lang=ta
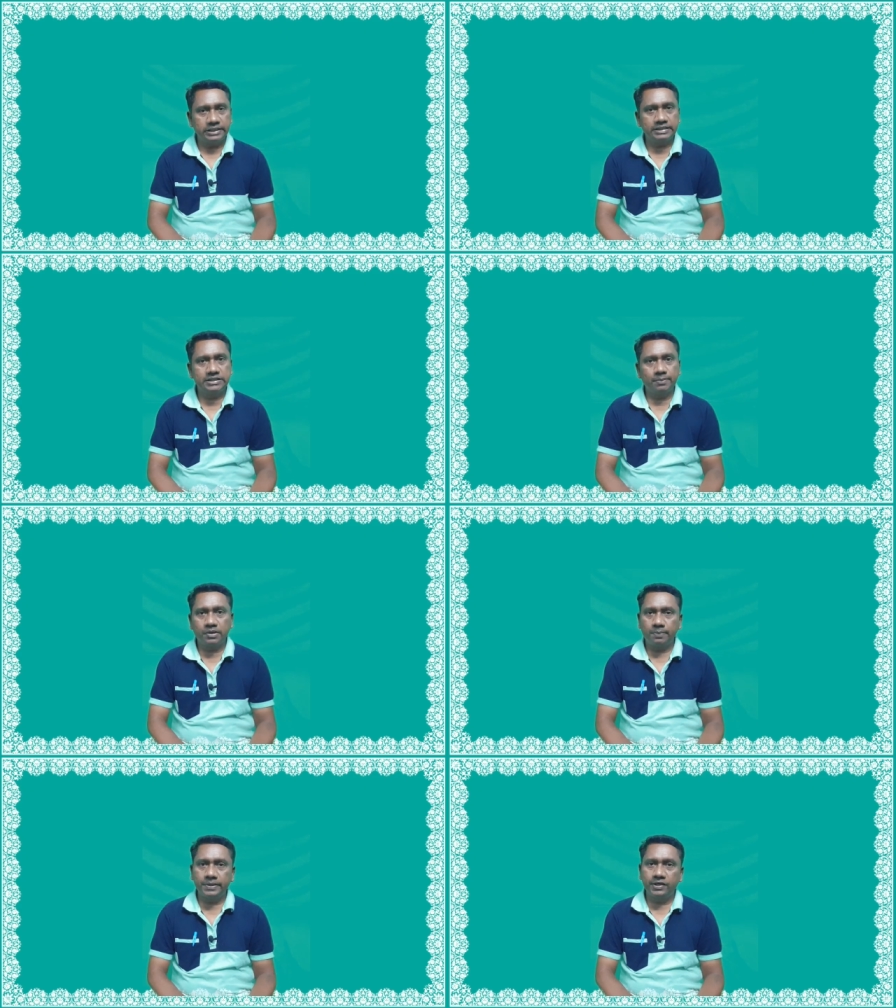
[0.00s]
எக்ஸாம்
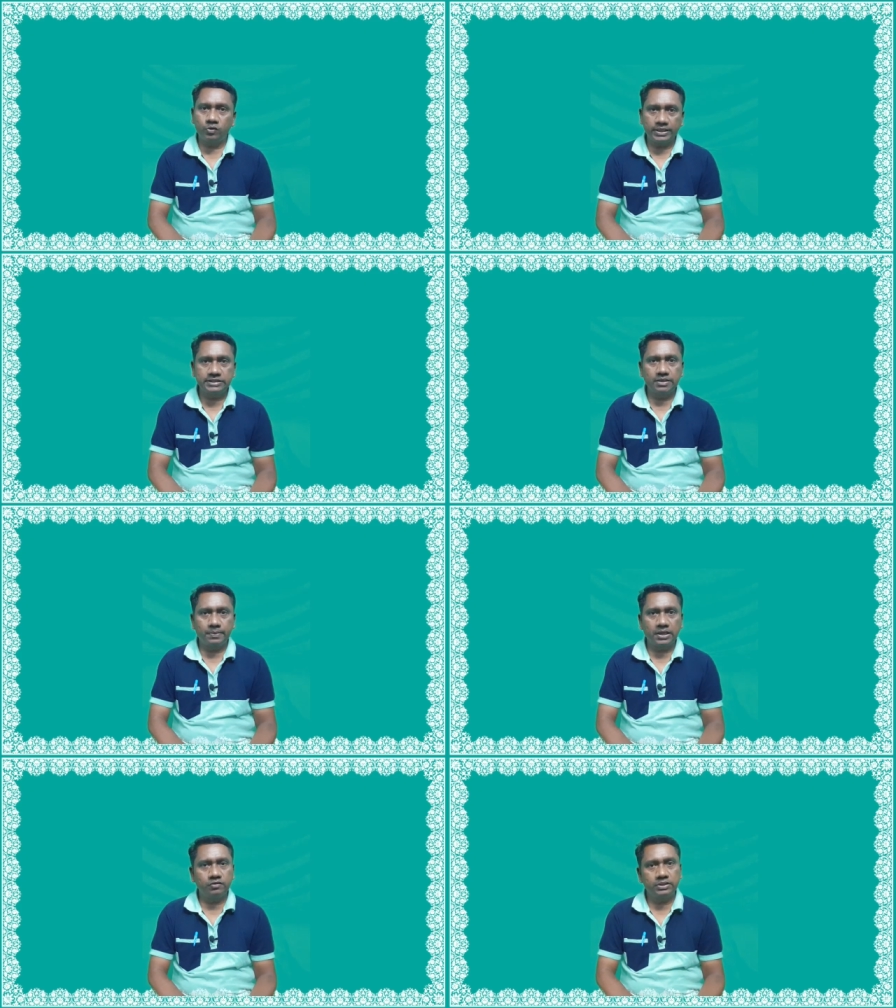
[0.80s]
காம்படேட்டிவ்
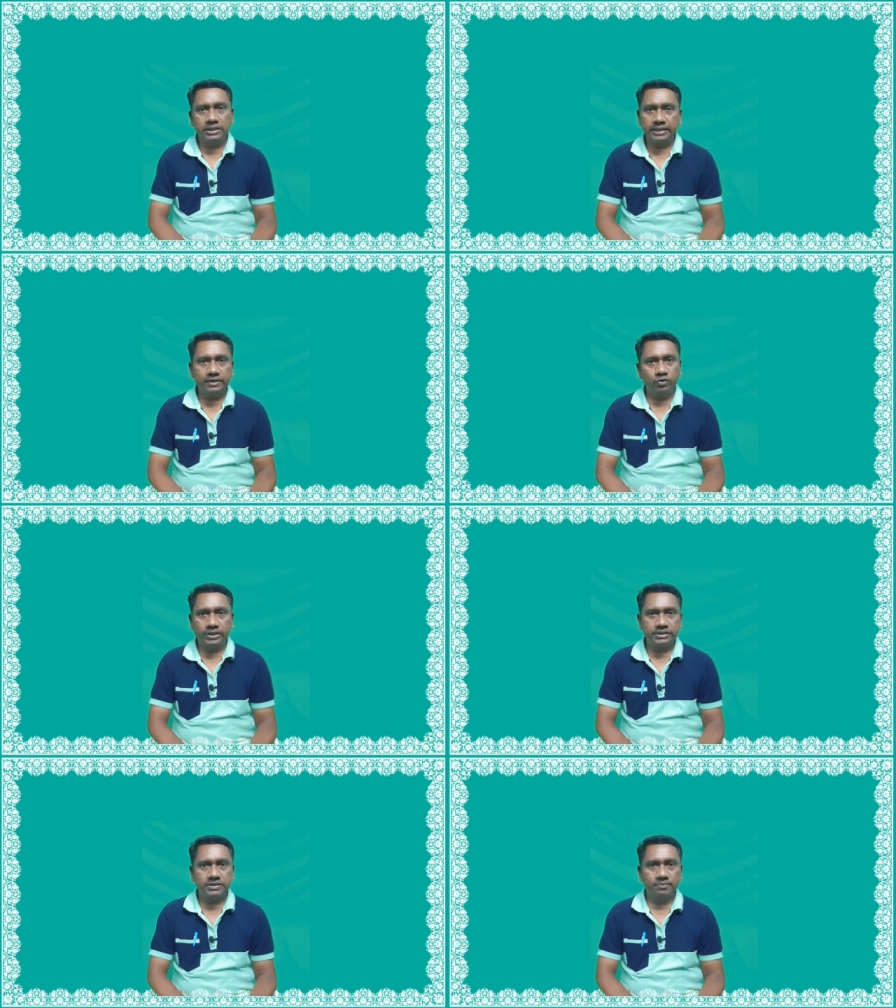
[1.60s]
எக்ஸாம்னால் அது வந்து நீட்டோட
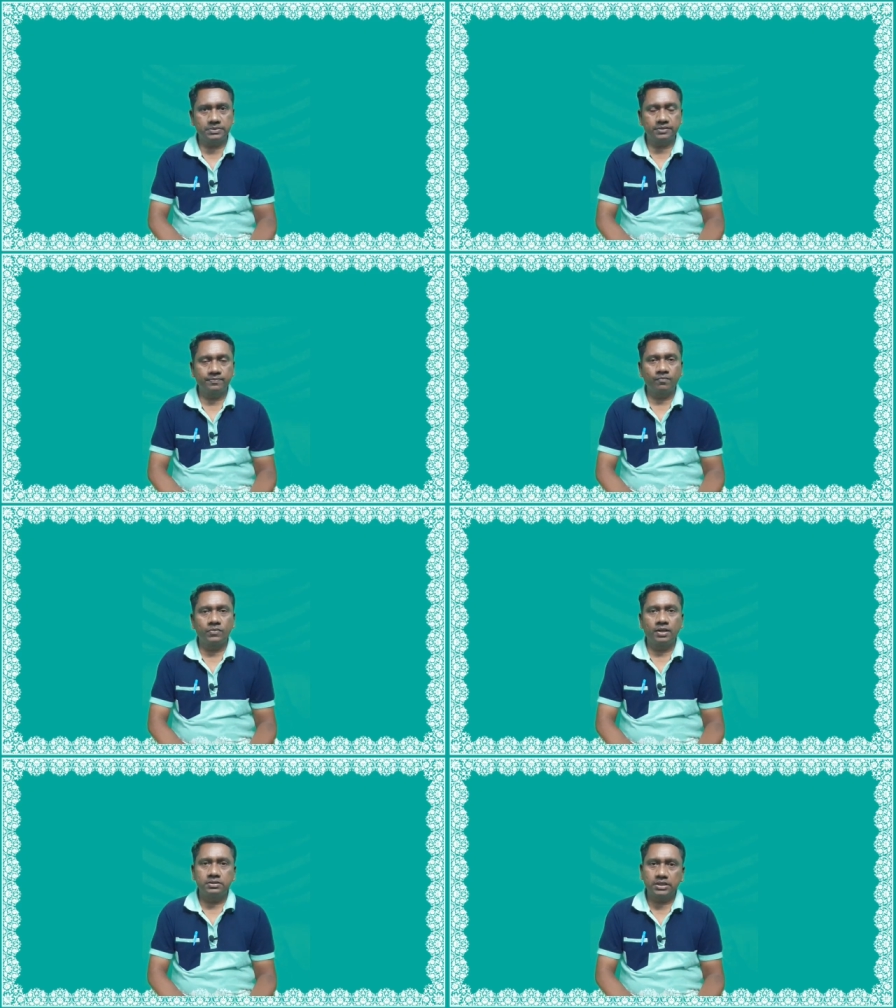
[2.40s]
எக்ஸாம் தான்
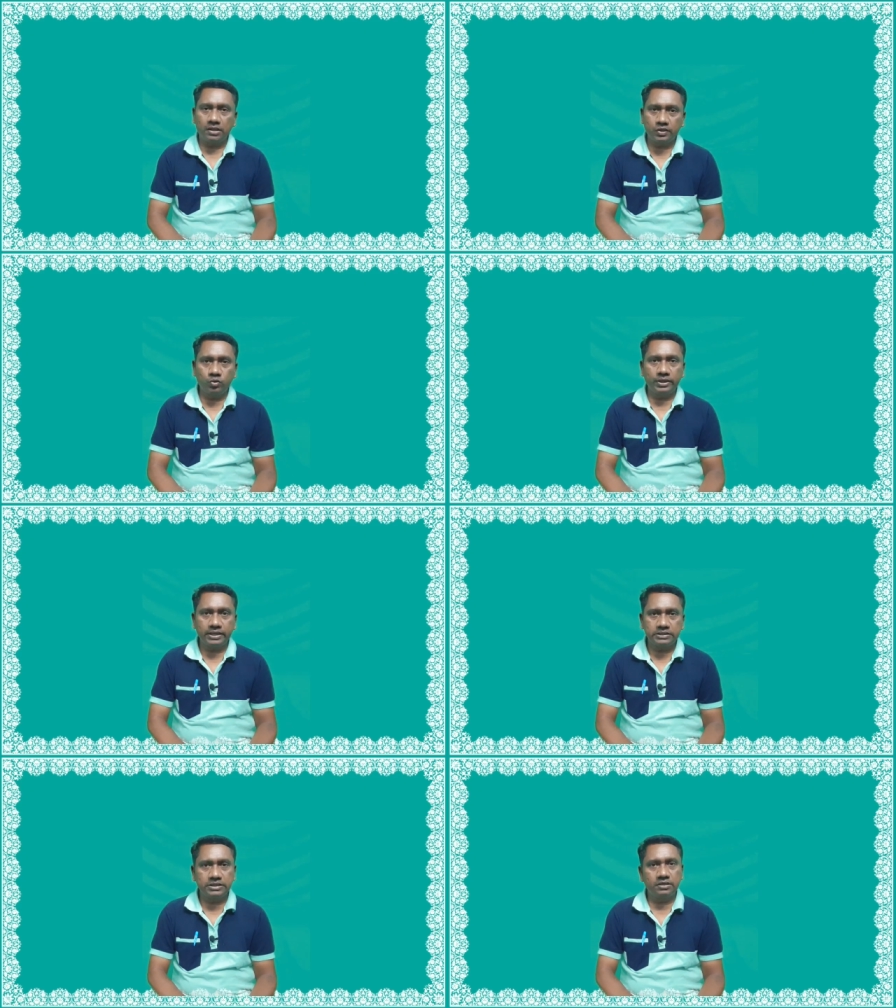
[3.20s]
ஸோ அதற்குரிய
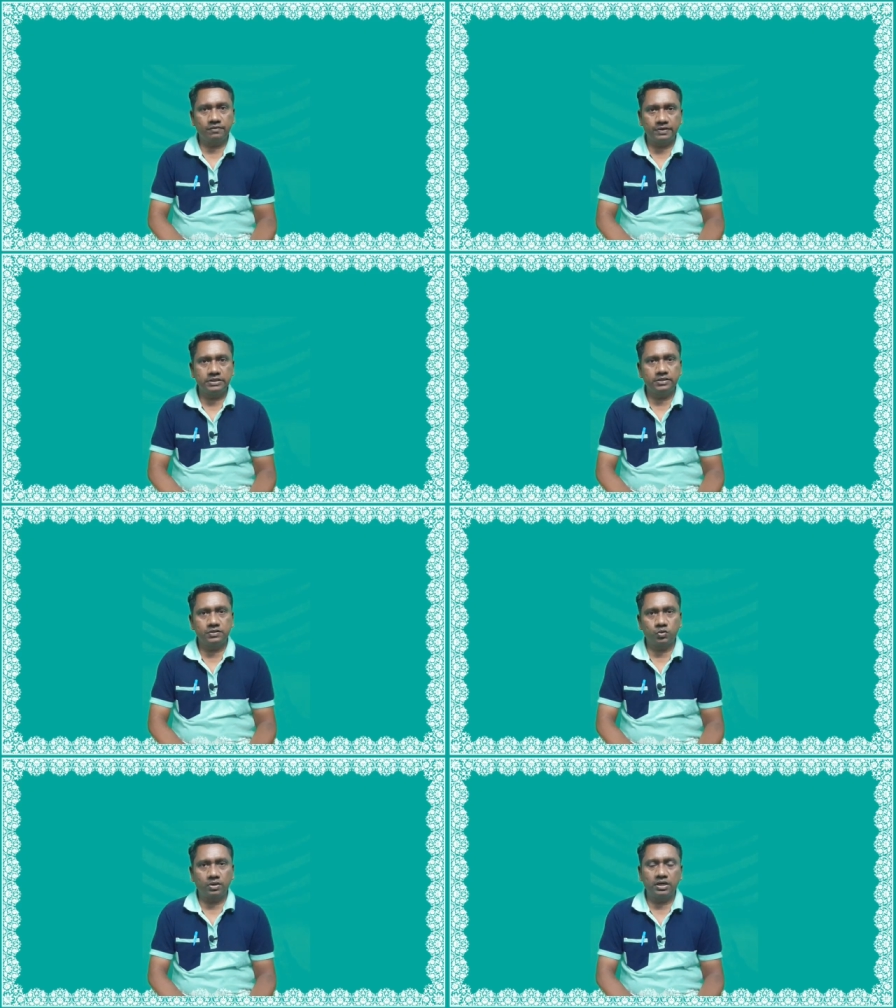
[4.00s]
ரிசல்ட் வந்ததுன்னு
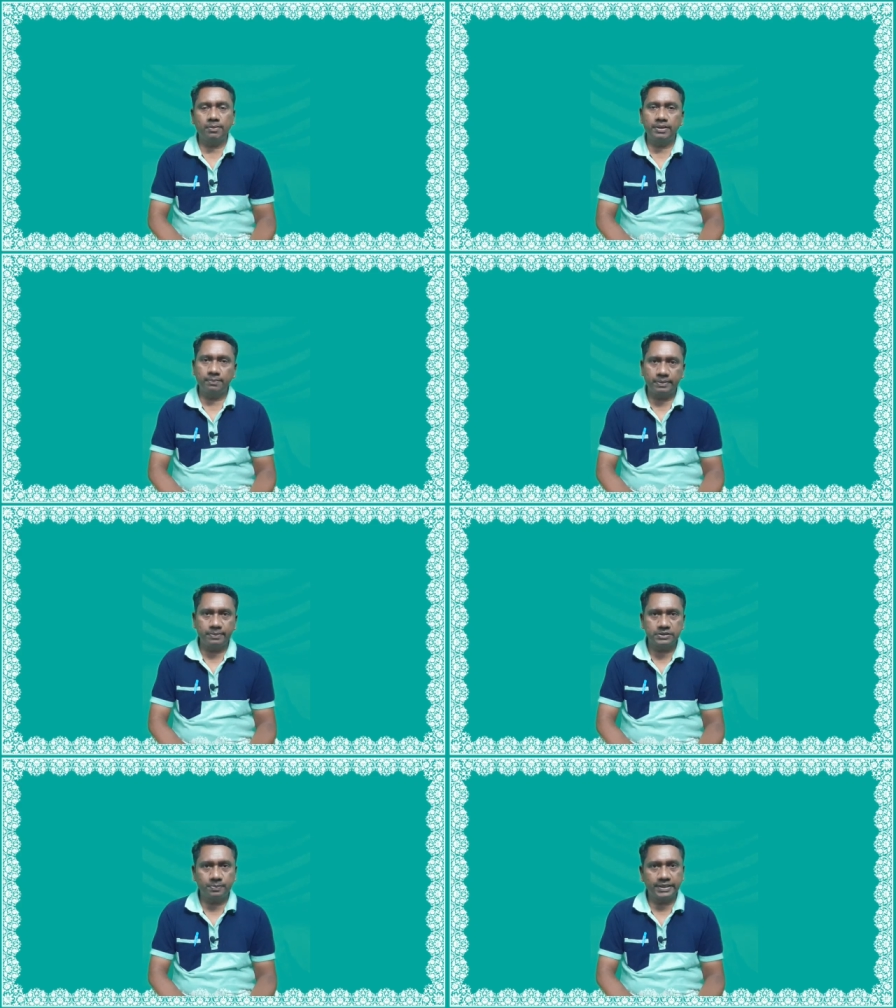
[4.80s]
சொன்னால் நம்ம
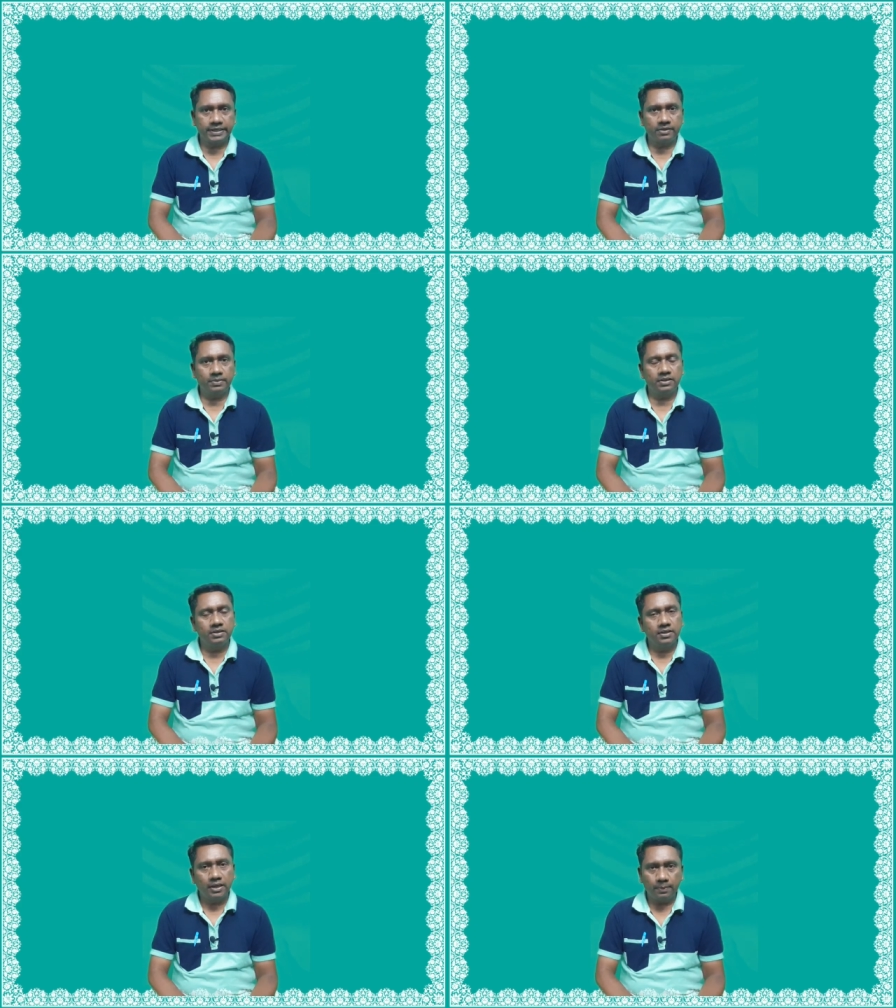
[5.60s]
எம்பிபிஎஸ் படிக்கிறோமா
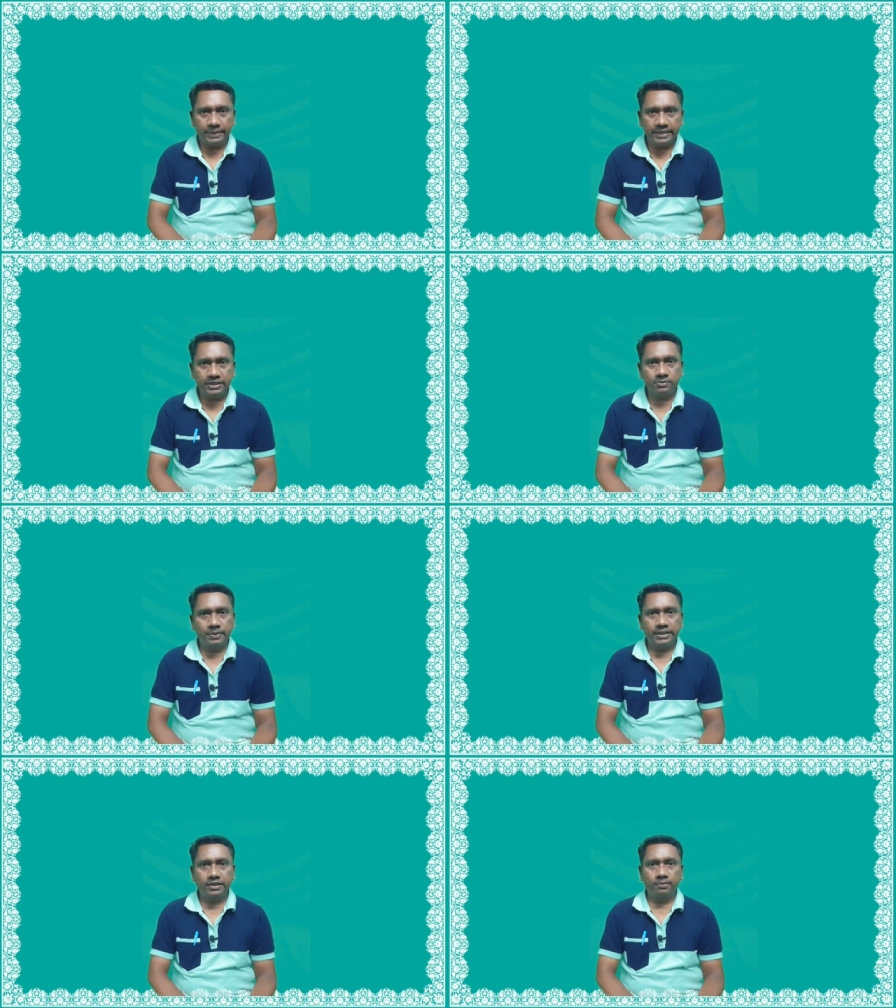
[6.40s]
பிடிஎஸ்
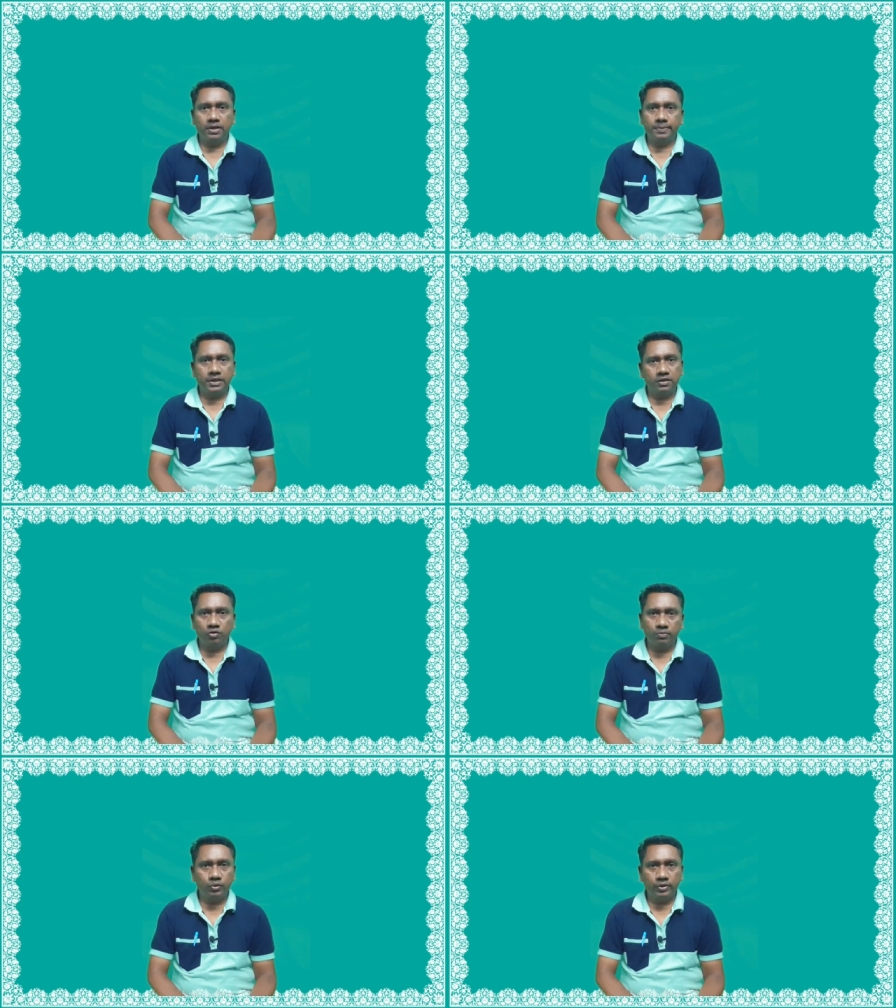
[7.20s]
படிக்கிறோமா அப்படின்றத
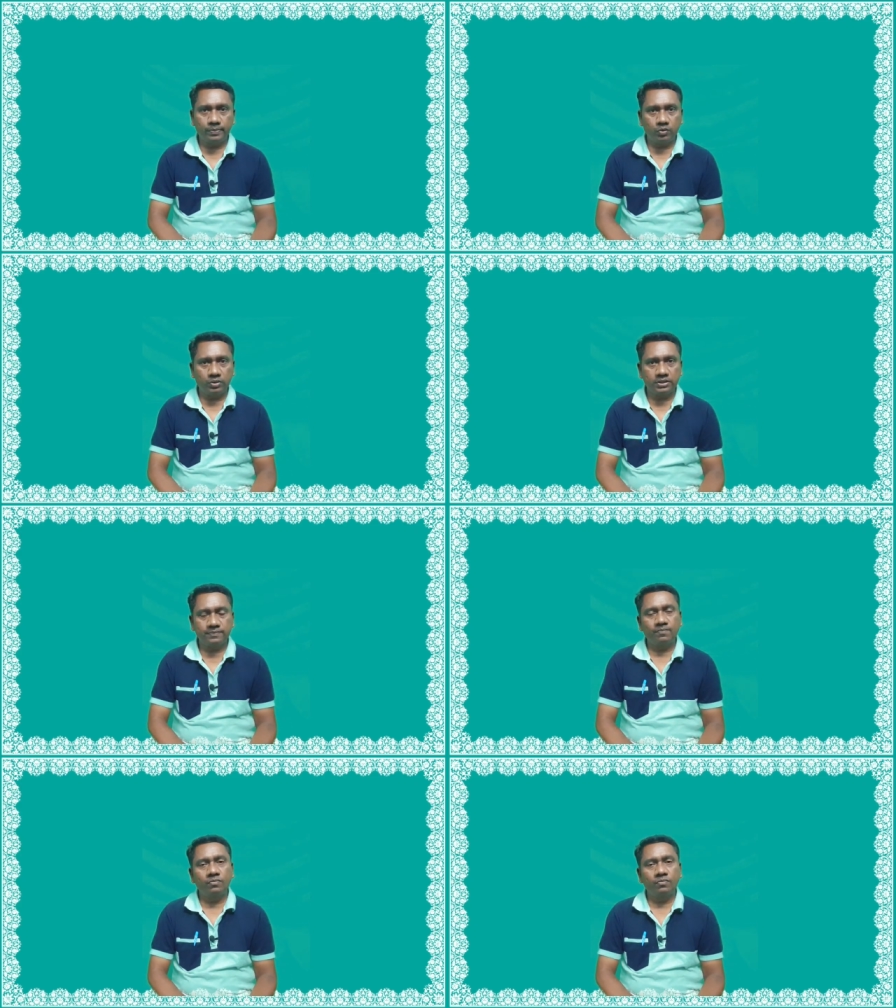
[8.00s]
அவங்க முடிவு பண்ணுவாங்க